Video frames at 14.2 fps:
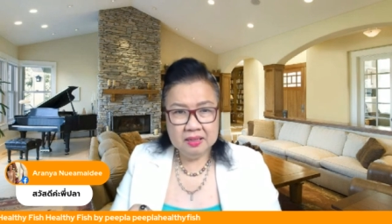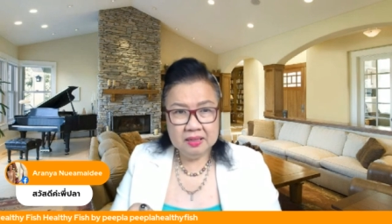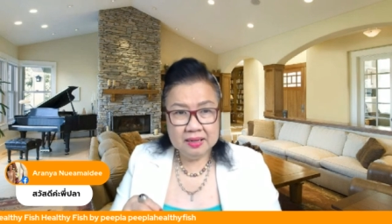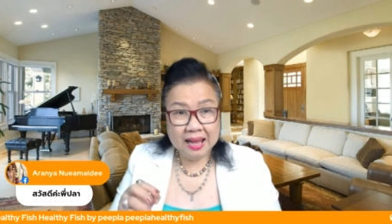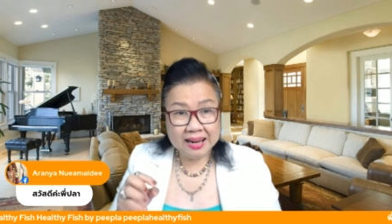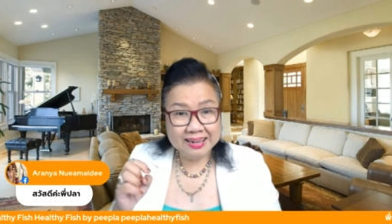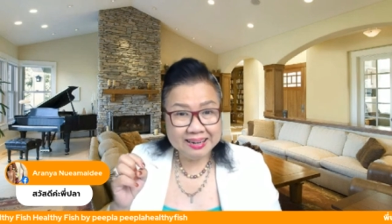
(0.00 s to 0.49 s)

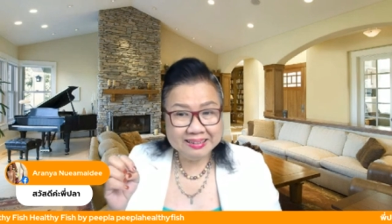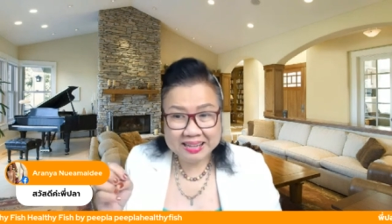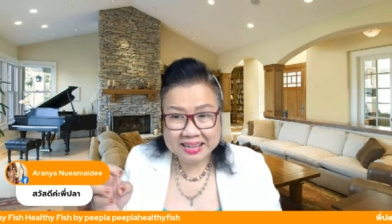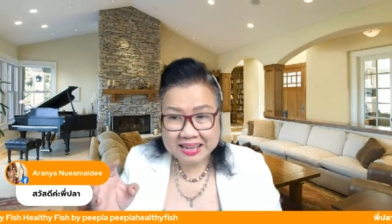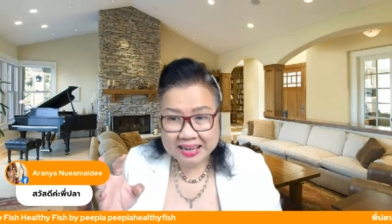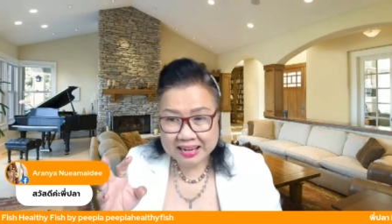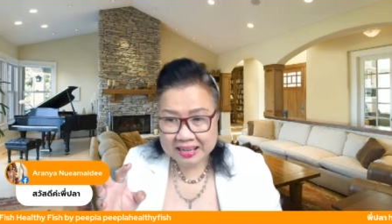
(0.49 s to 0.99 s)
นั่งแท็กซี่
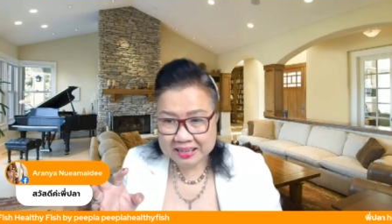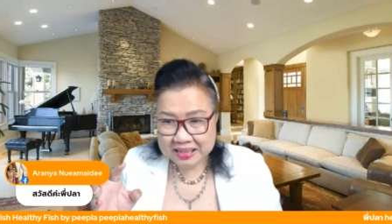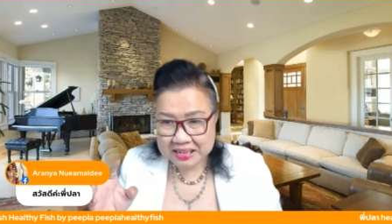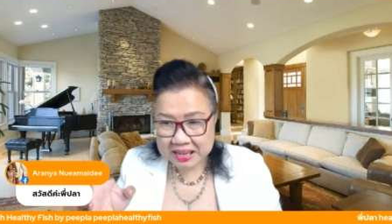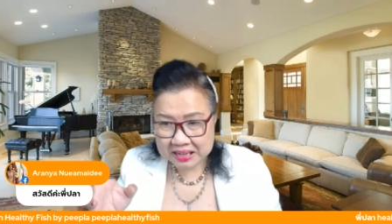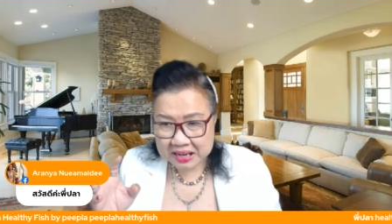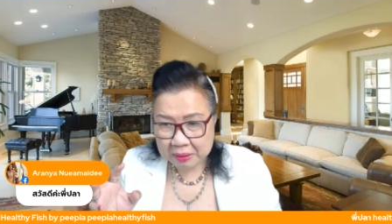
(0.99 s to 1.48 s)
เลยที่เกี
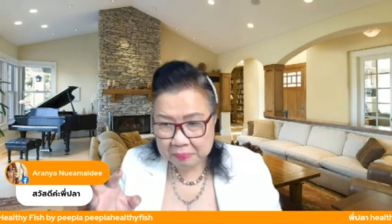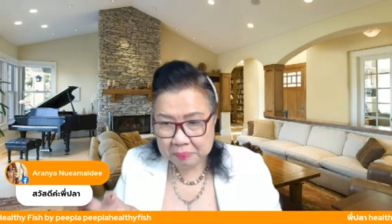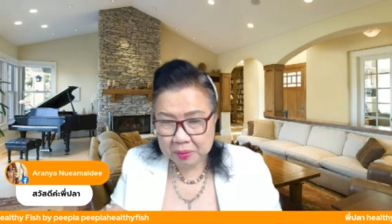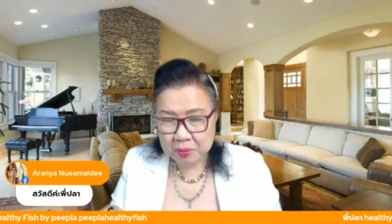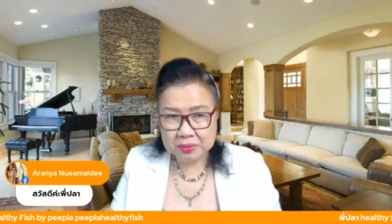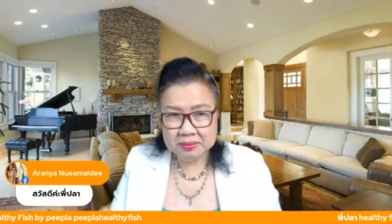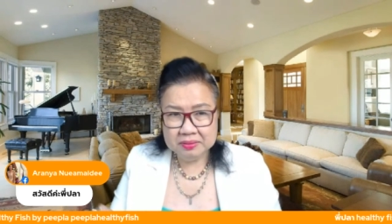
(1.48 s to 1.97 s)
ยจขับร
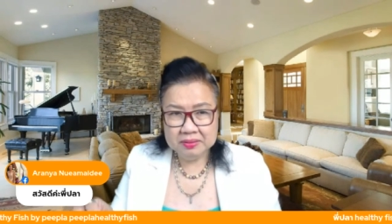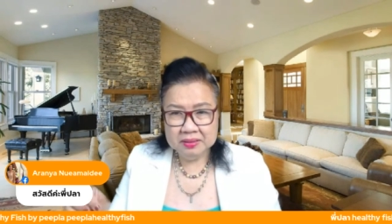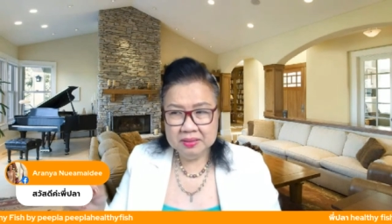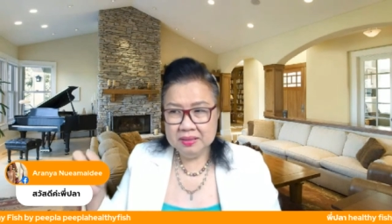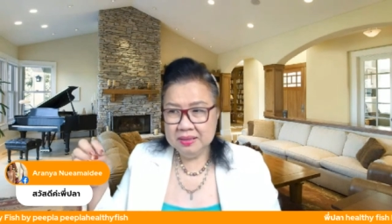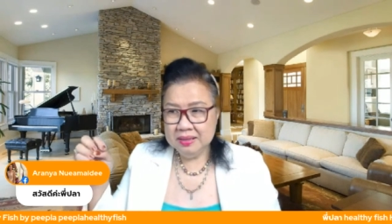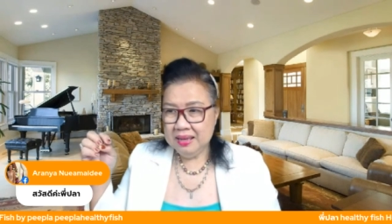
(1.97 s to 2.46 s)
ถ
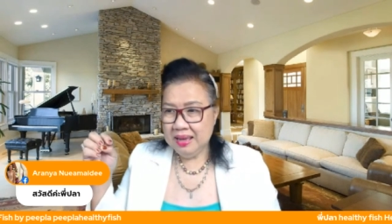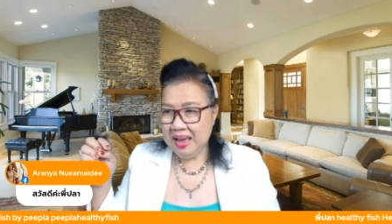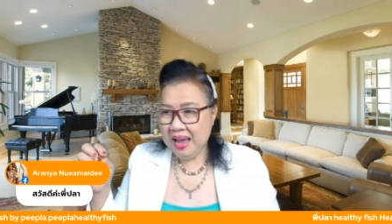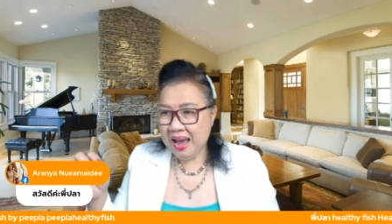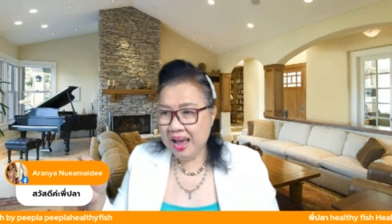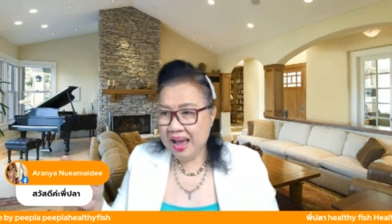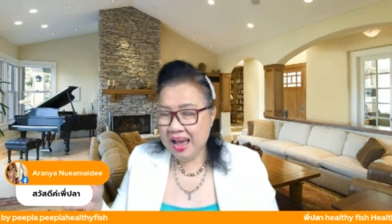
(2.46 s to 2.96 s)

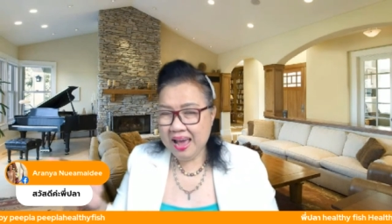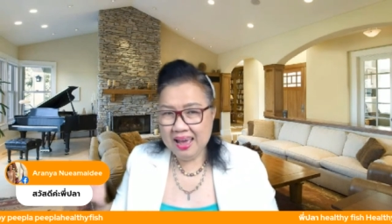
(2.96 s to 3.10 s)
ห้า